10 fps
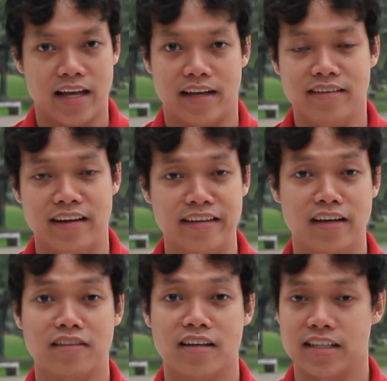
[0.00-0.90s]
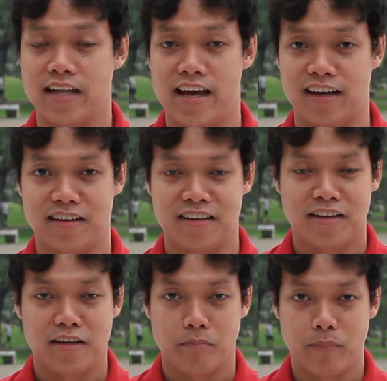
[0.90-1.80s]
ảnh để nhớ tên khách hàng.
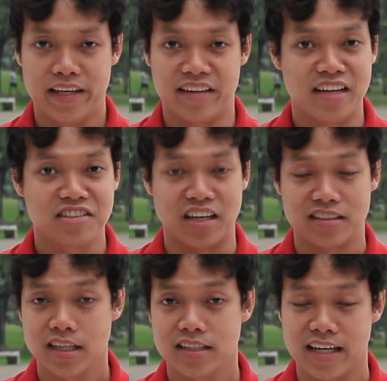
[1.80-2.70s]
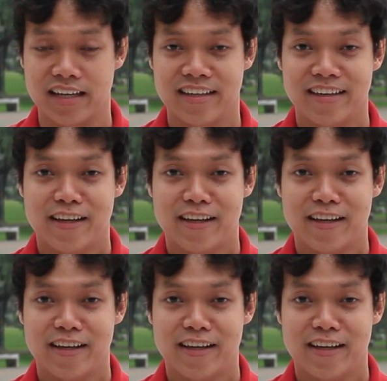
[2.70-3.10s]
Bây giờ đến sở thích nha.